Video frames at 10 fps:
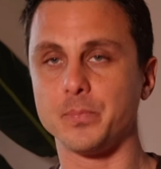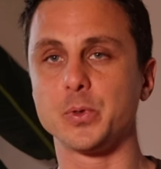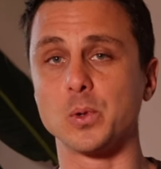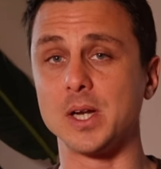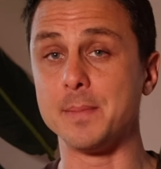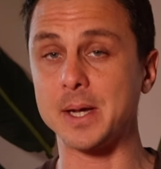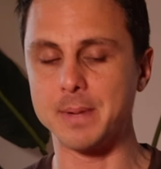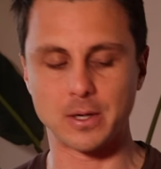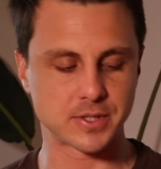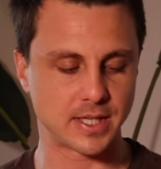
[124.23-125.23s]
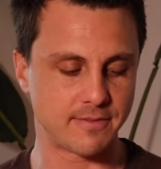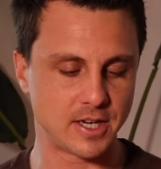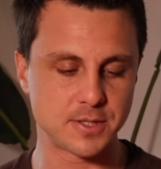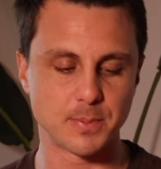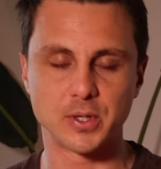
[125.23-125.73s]
Donc les mecs balançaient la
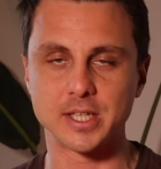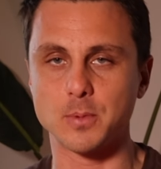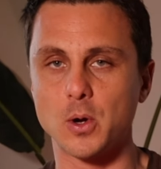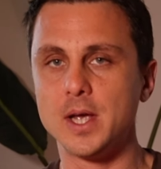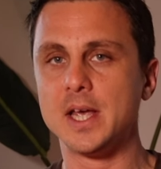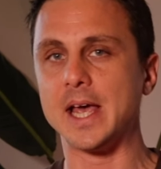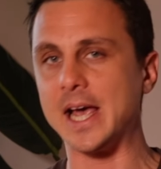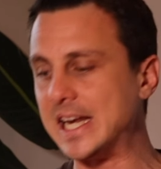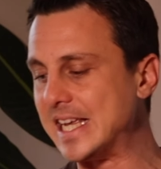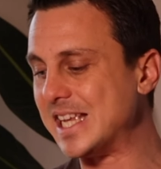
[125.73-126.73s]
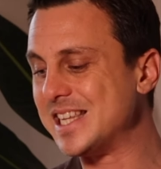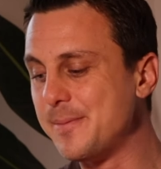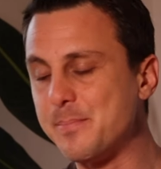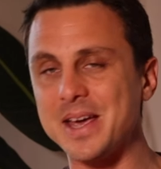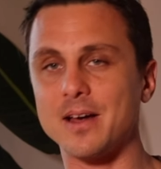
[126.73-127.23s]
valise, mais honnêtement, elle est
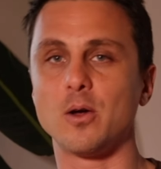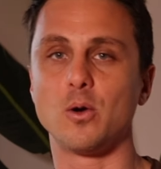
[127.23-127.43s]
hyper